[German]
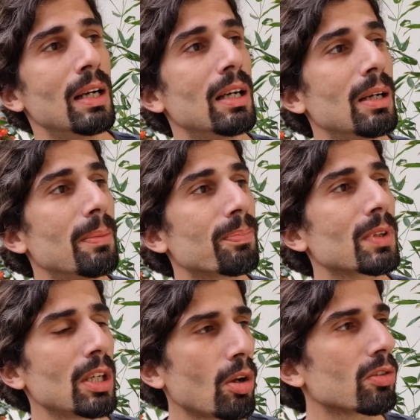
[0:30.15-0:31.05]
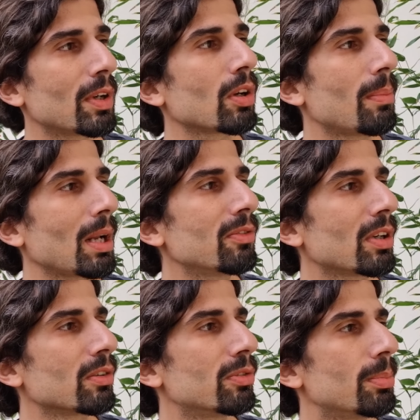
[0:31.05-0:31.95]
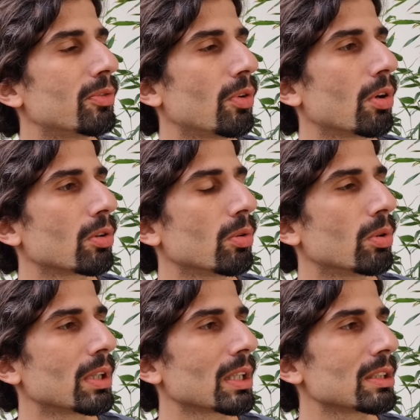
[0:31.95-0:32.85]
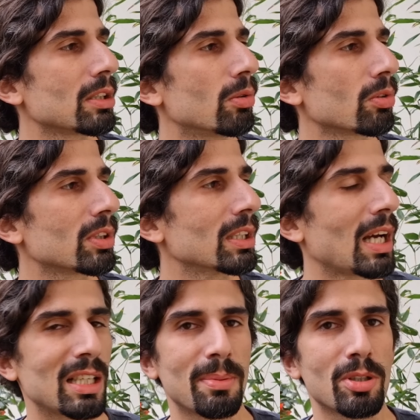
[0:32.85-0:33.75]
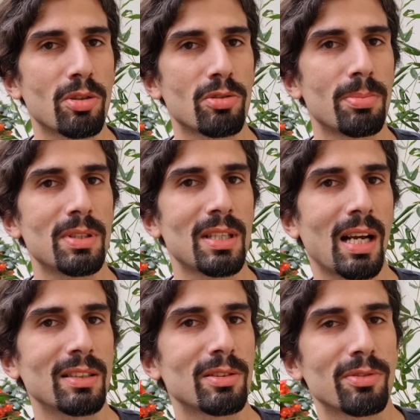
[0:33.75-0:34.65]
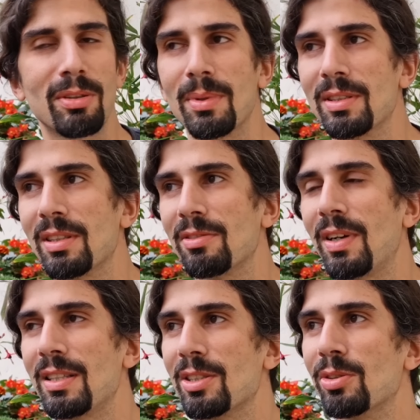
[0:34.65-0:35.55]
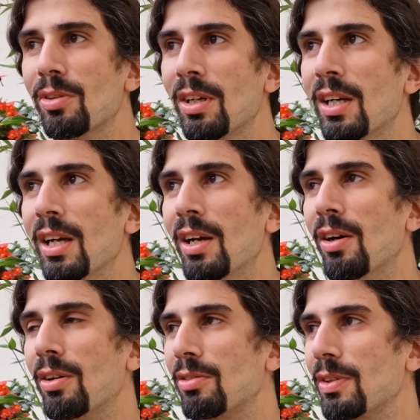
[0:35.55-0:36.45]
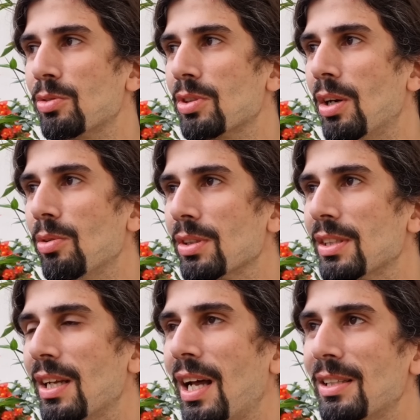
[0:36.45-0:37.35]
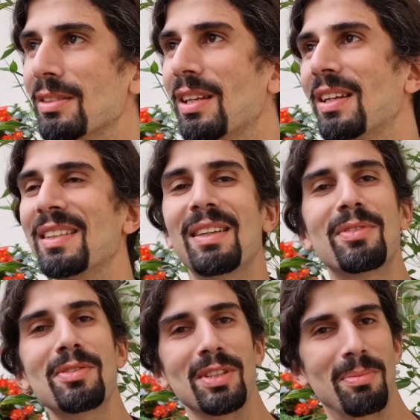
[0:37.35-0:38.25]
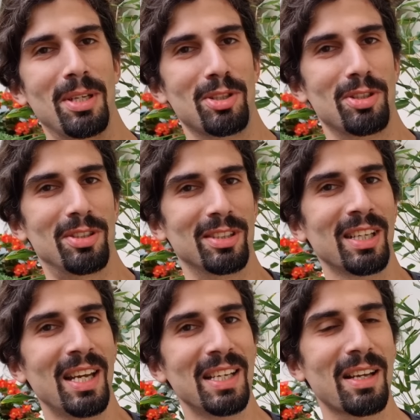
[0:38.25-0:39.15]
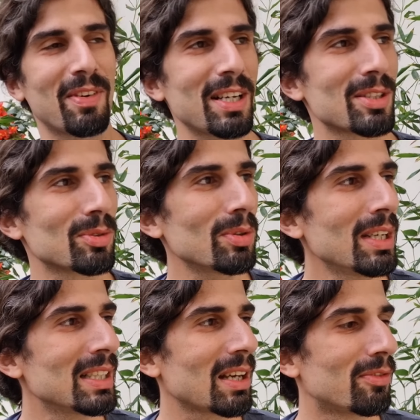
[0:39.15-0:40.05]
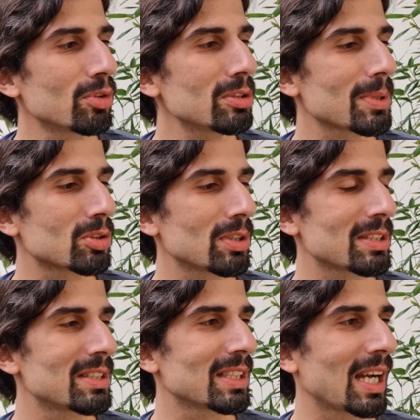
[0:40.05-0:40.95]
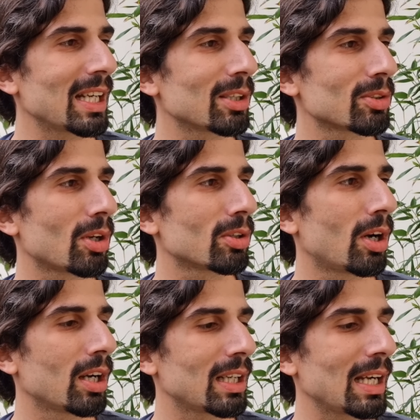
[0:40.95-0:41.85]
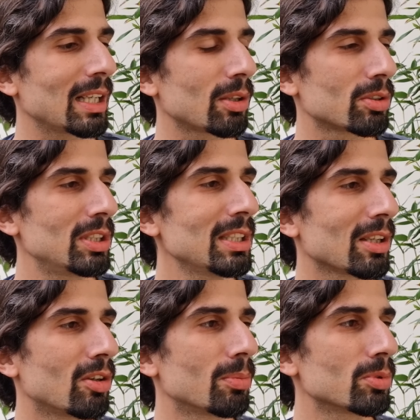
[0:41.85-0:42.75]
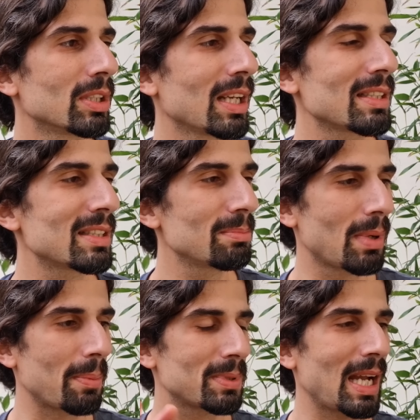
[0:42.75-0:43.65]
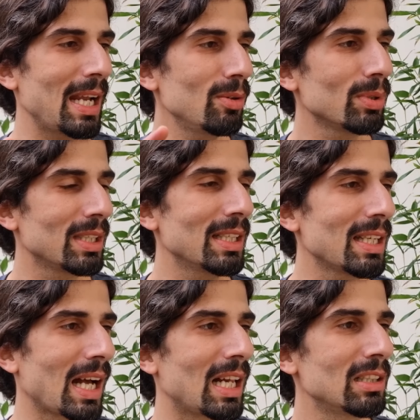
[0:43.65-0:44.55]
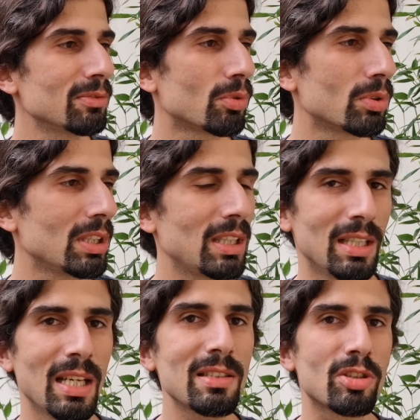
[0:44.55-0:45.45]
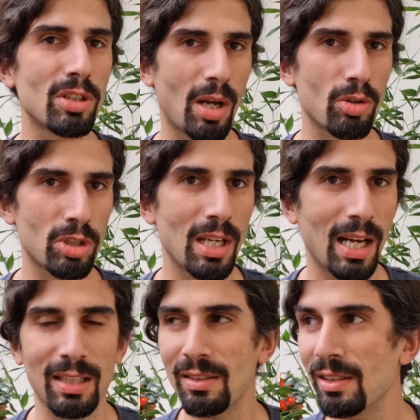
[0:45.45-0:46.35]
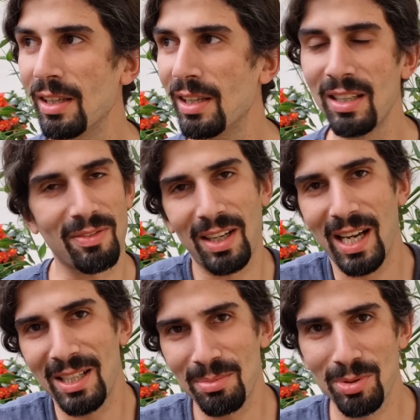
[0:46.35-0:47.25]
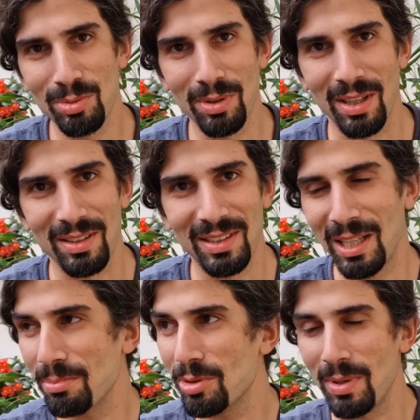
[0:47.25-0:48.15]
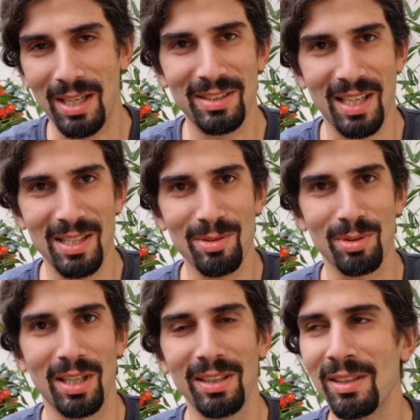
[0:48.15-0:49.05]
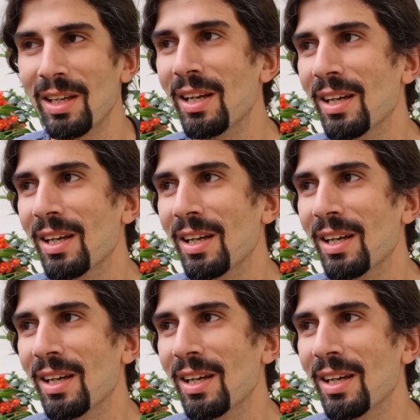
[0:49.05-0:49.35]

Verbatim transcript: Ähm, genau, es war noch am Anfang, bevor Corona richtig losging. Da hatte man schon so ein bisschen Angst auf der Messe, das weiß ich noch. Oh, es war so traurig. Da hatte, da, ihr wisst, wie die Menschen sind. Da war das so, da wusste man schon, dass diese Krankheit, äh, Krankheit aus China kommt und die ganzen Abteilungen in den Hallen, wo die chinesischen Aussteller hatten, da waren keine Besucher. Die hatten schon Angst, dahin zu gehen.